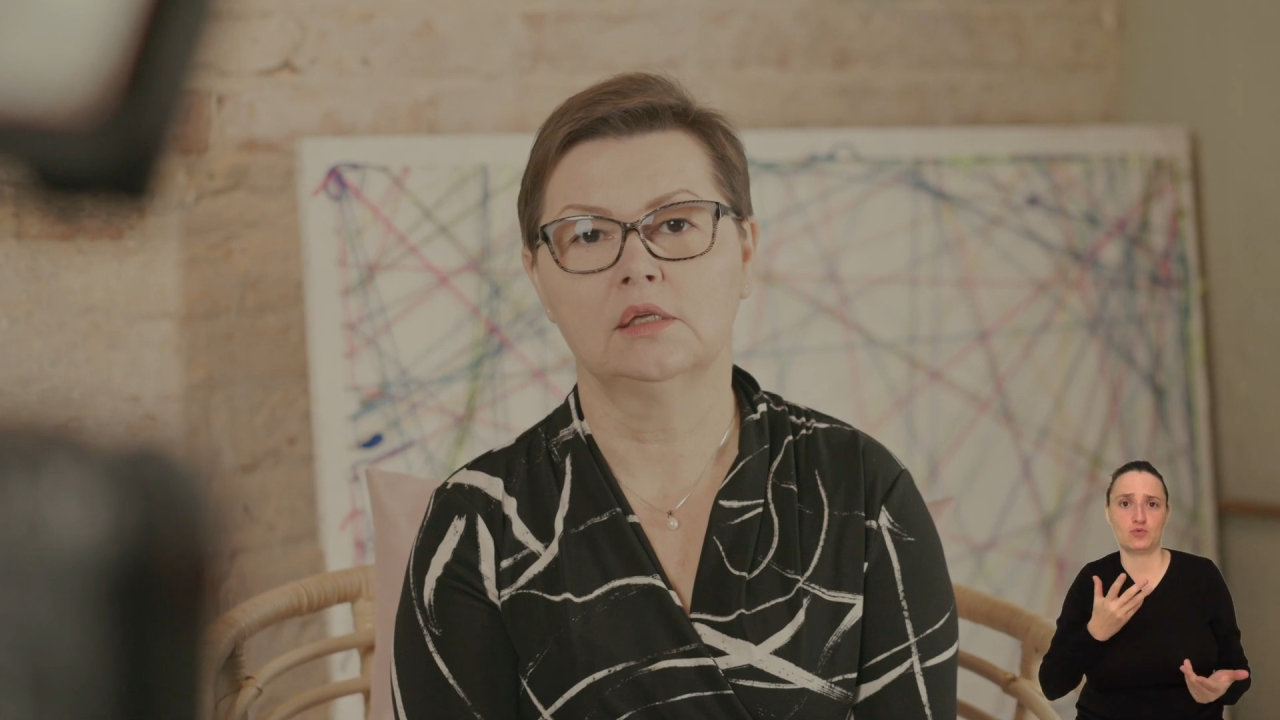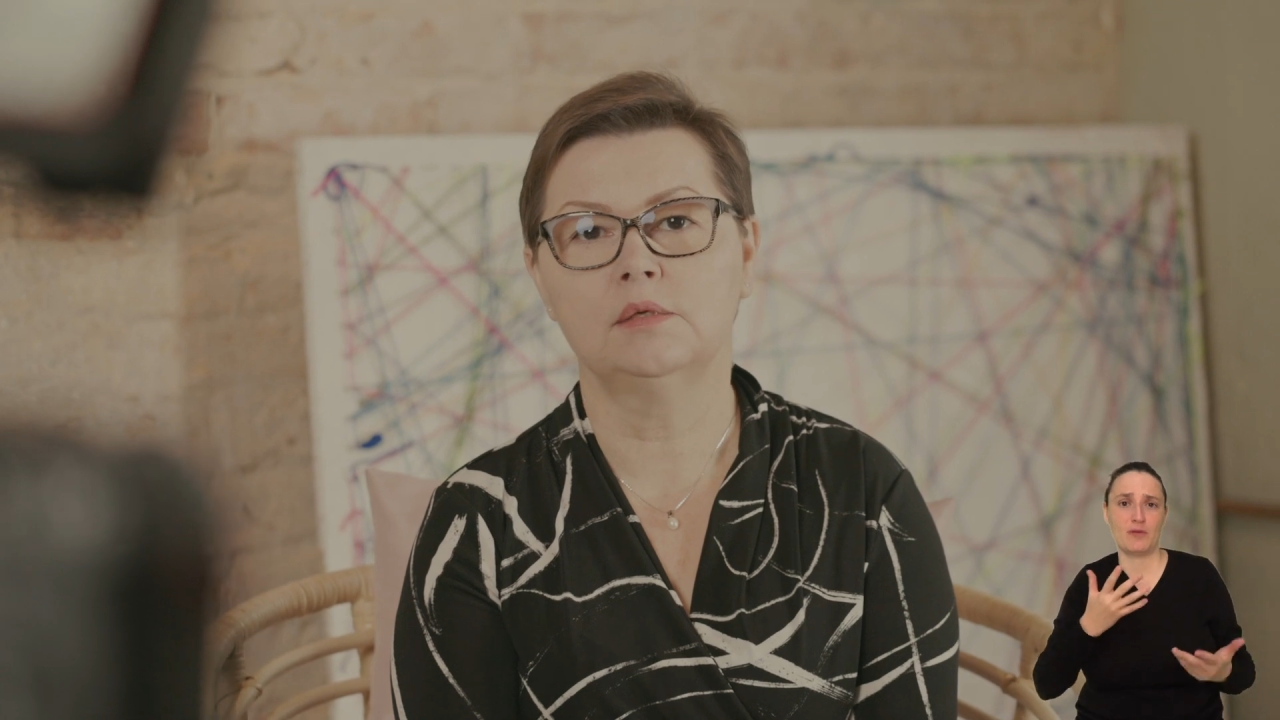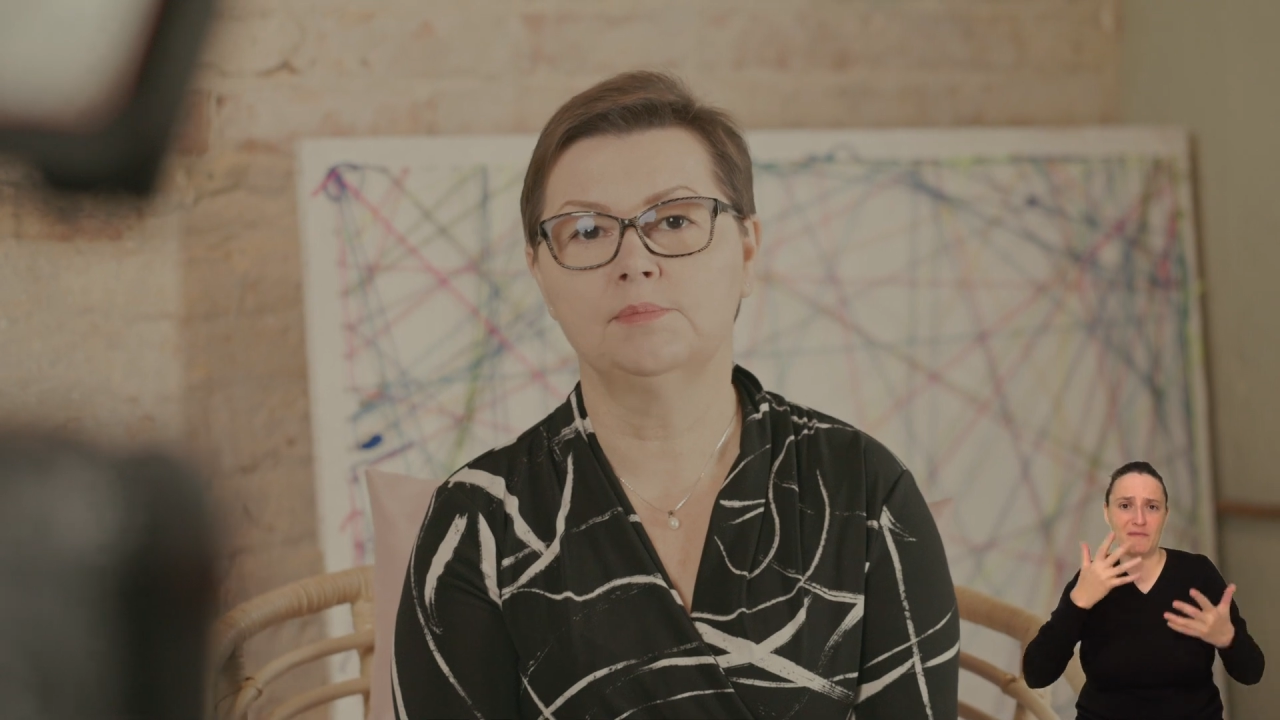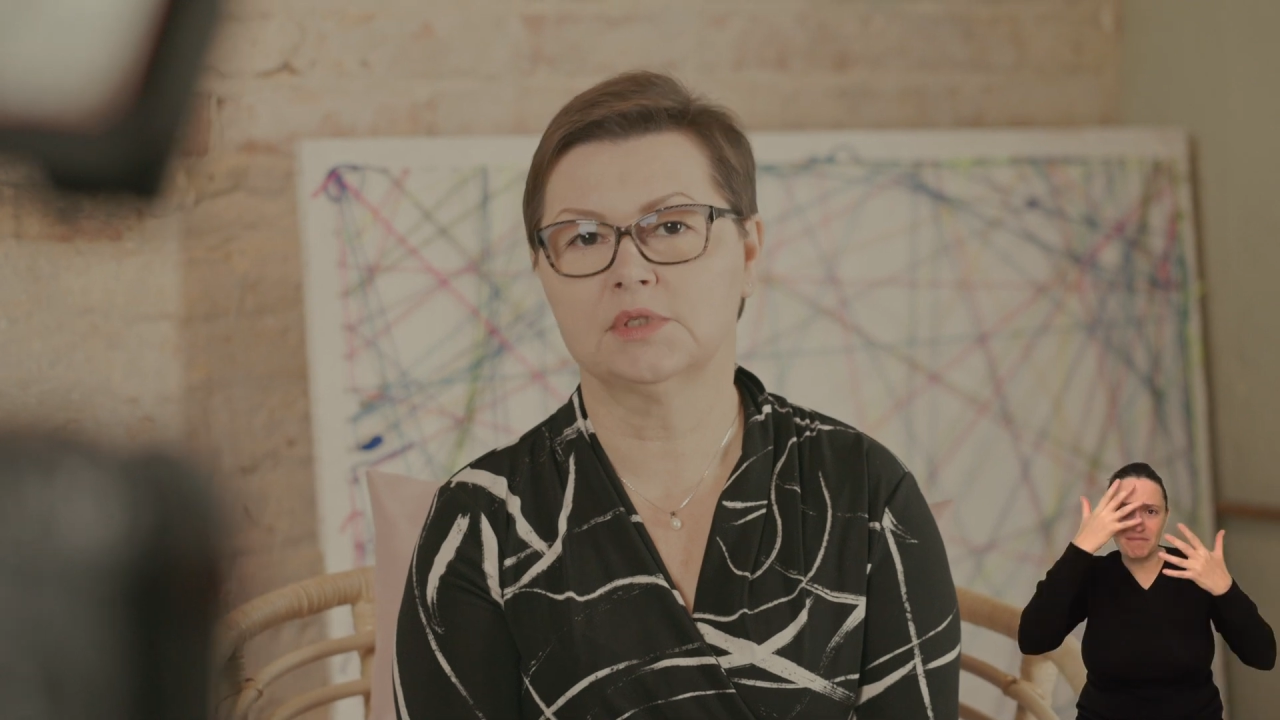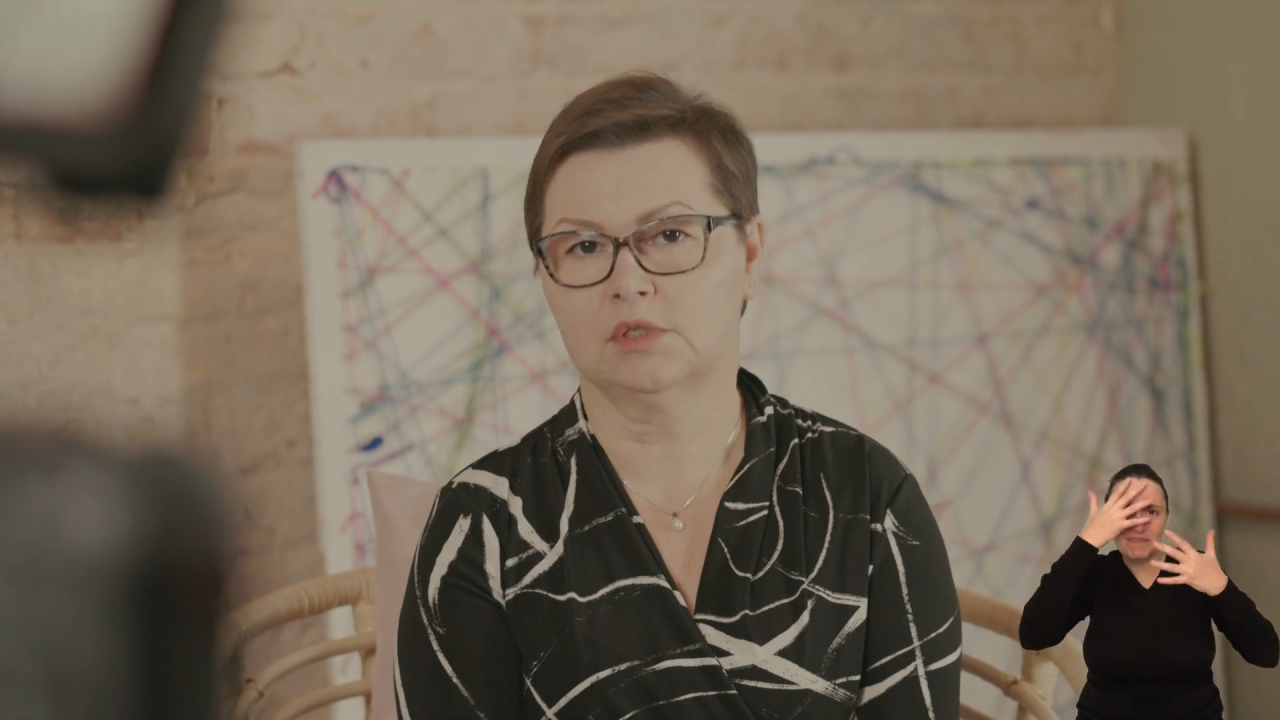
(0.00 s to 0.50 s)

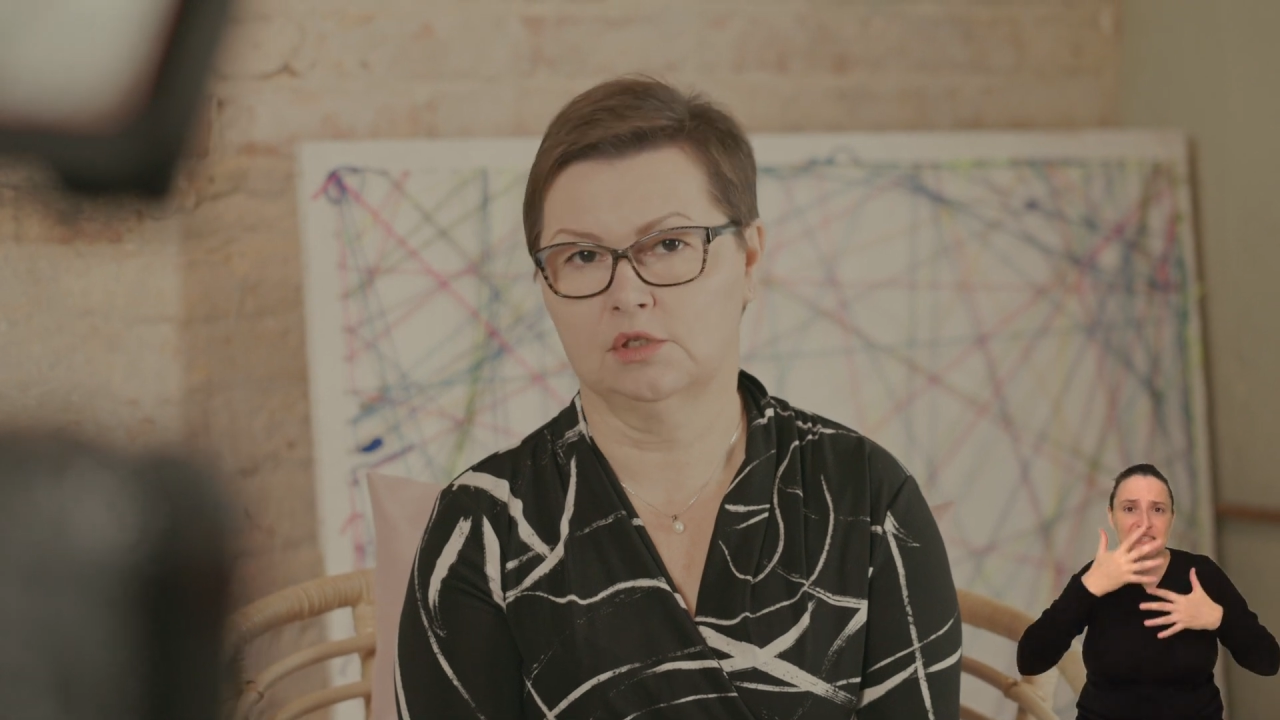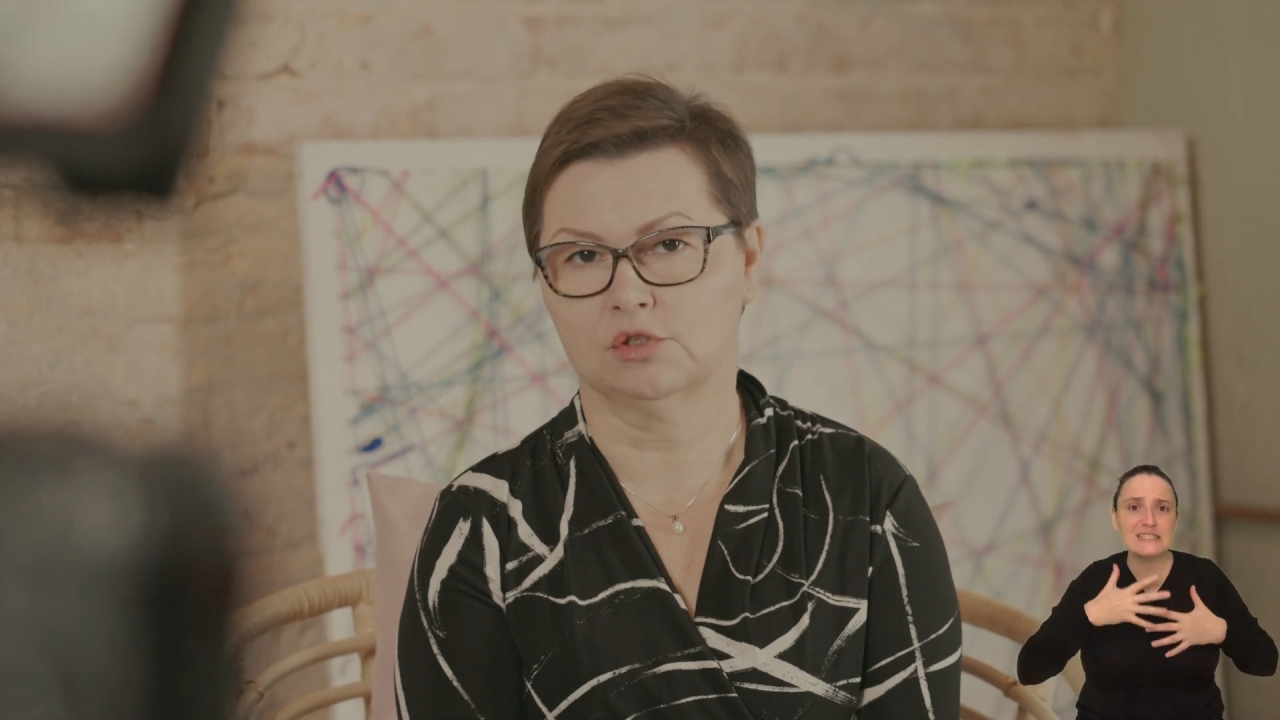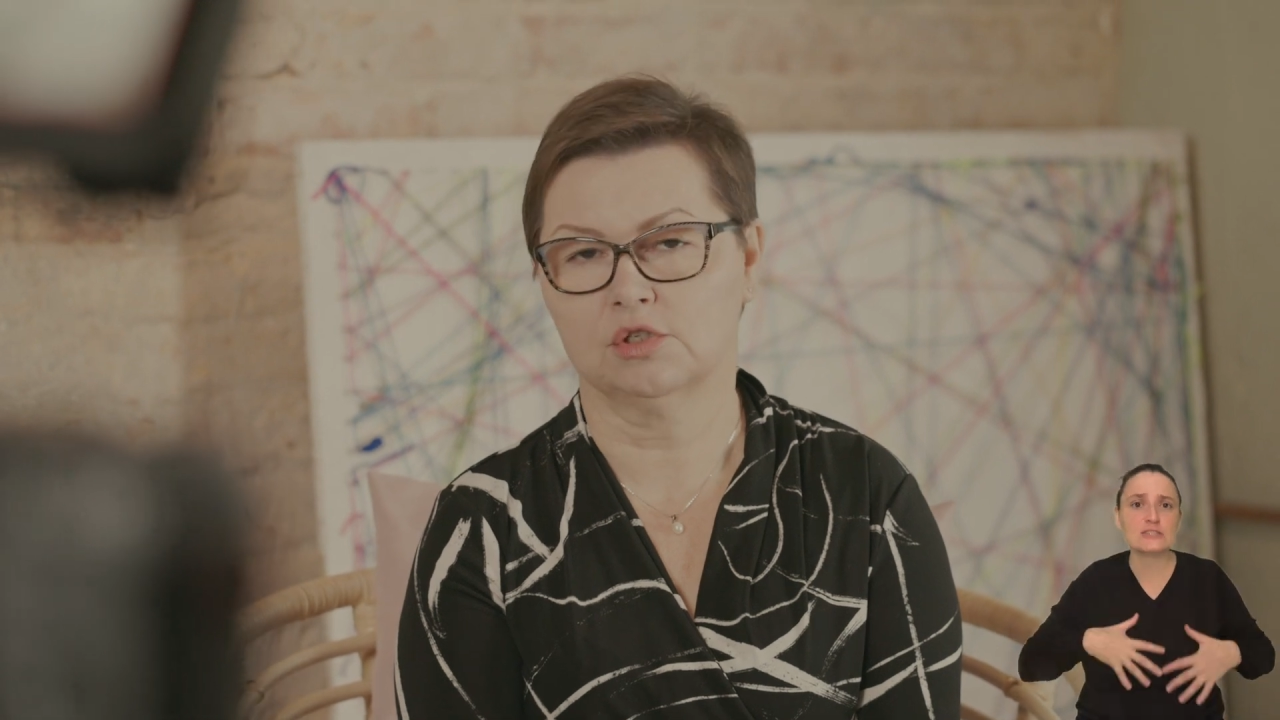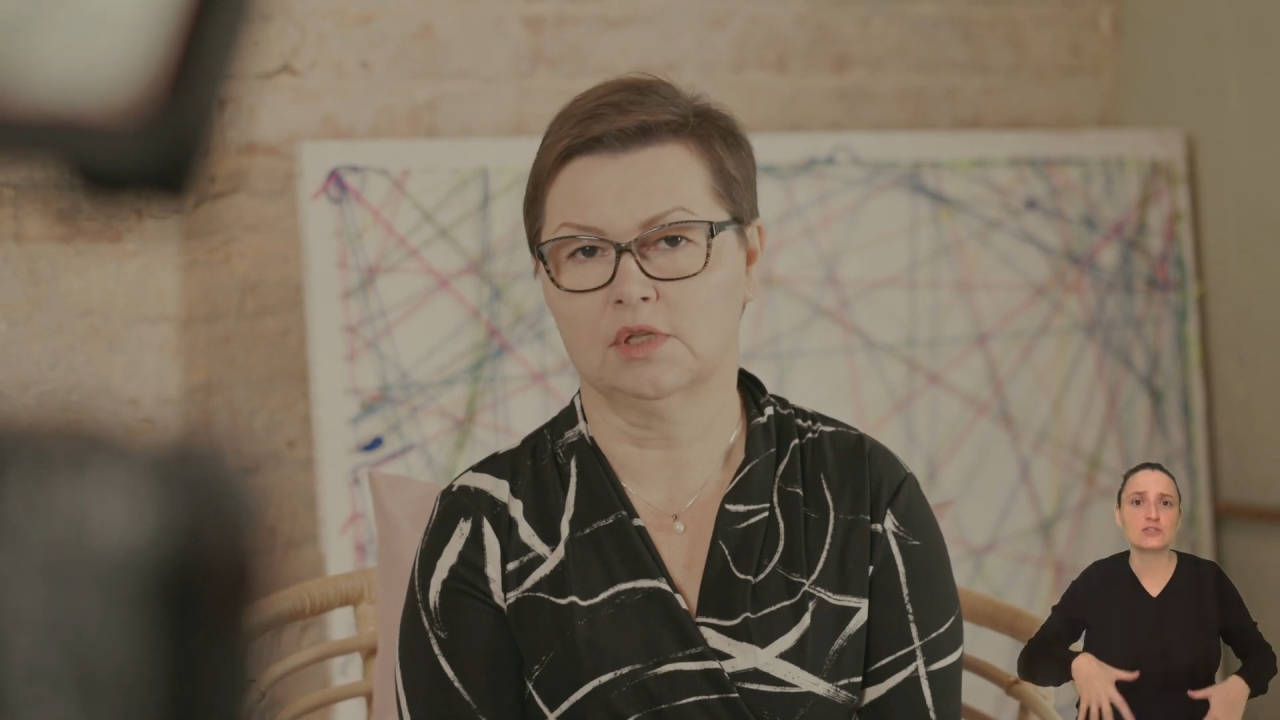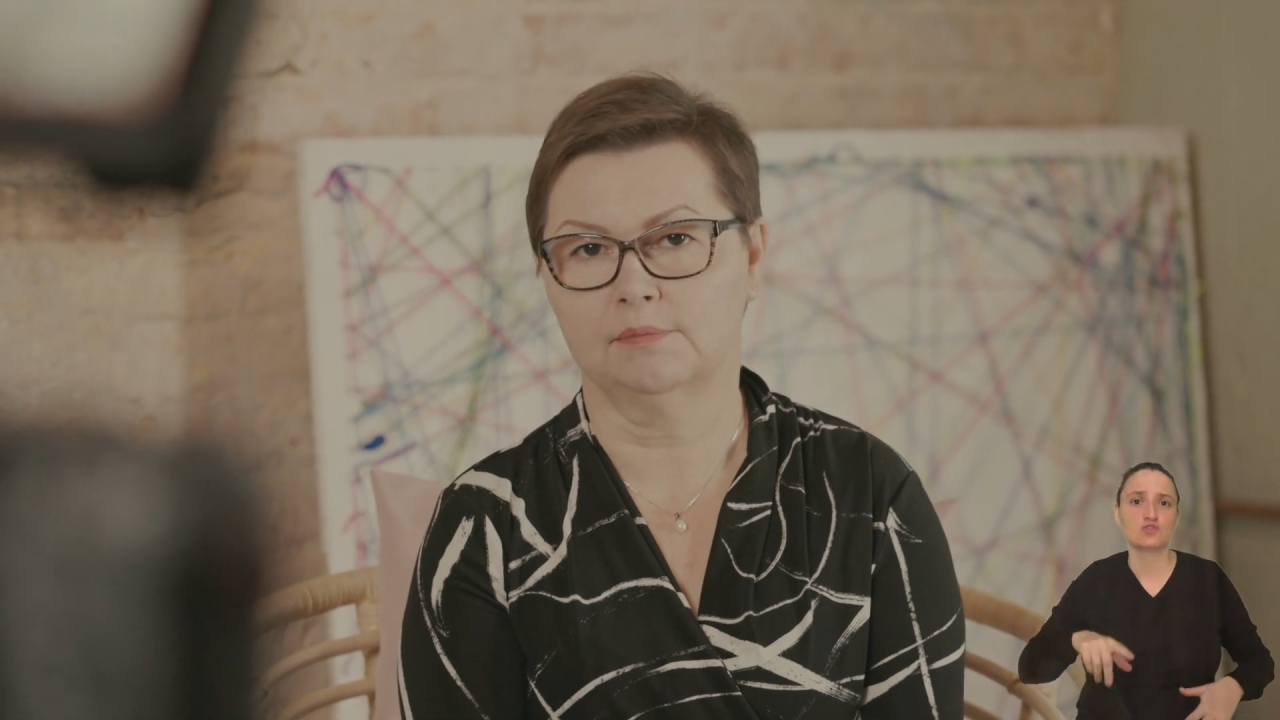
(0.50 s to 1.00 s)
i
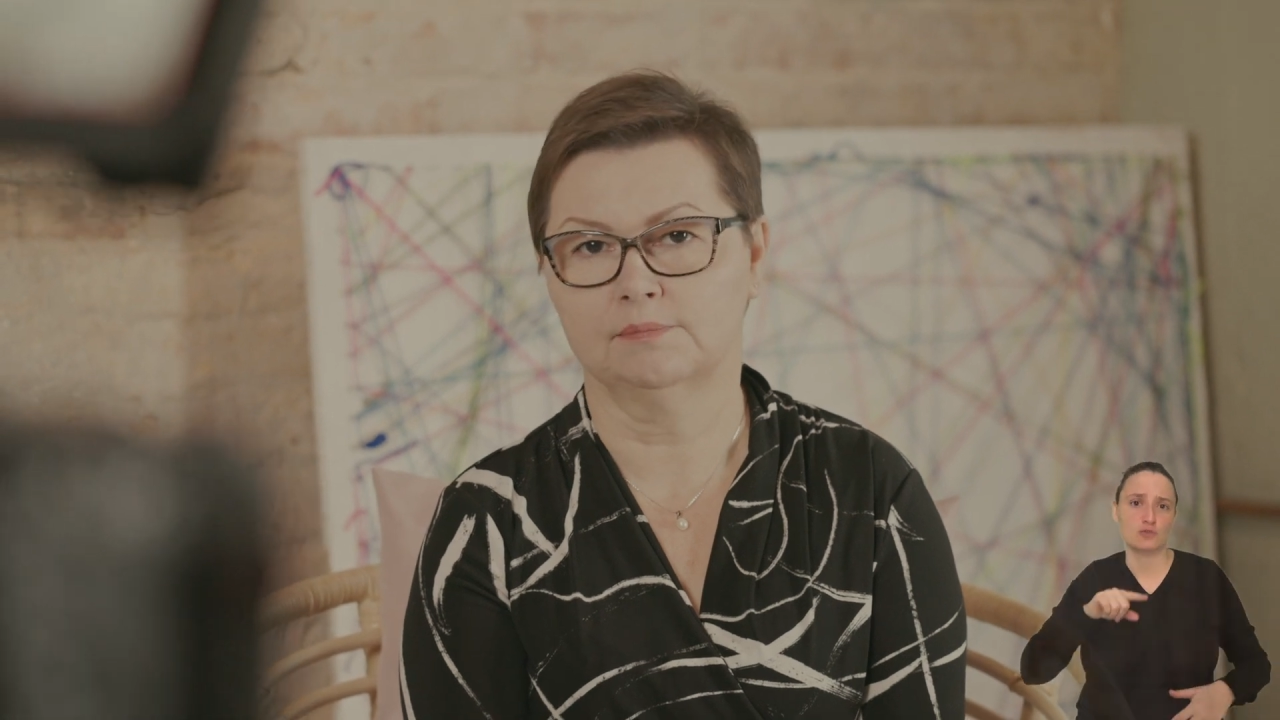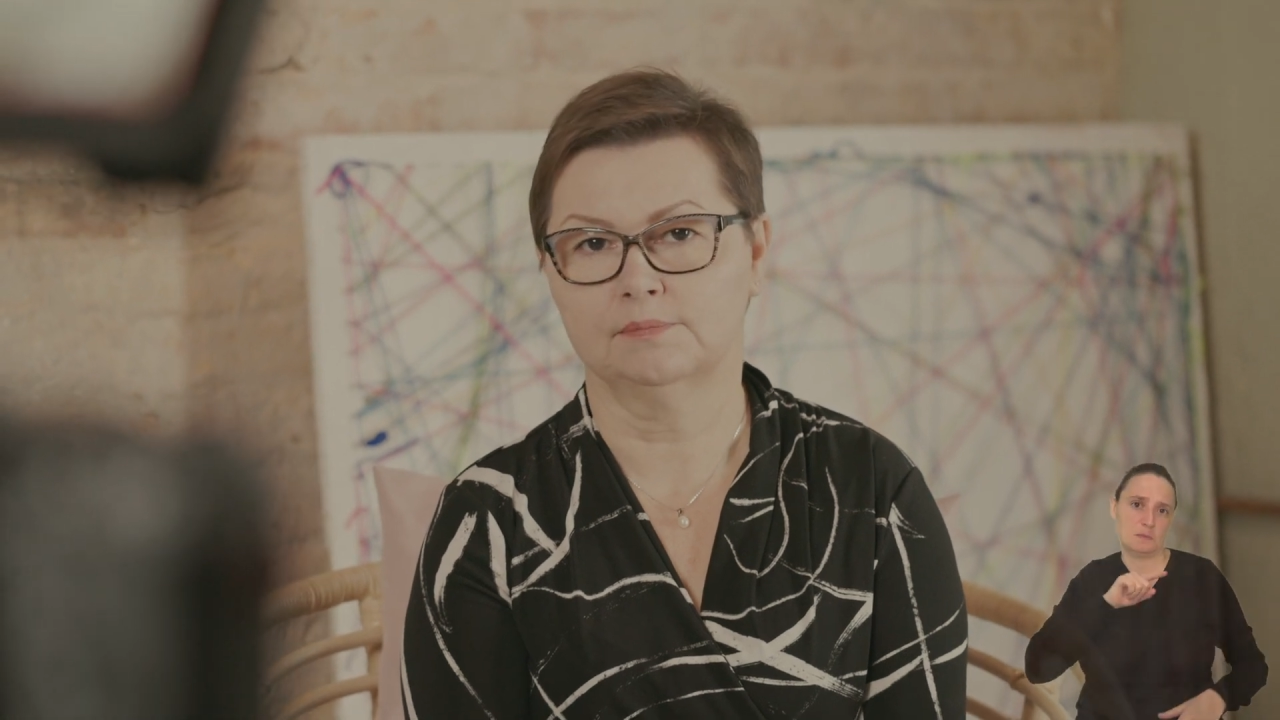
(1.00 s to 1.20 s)
psychiczne.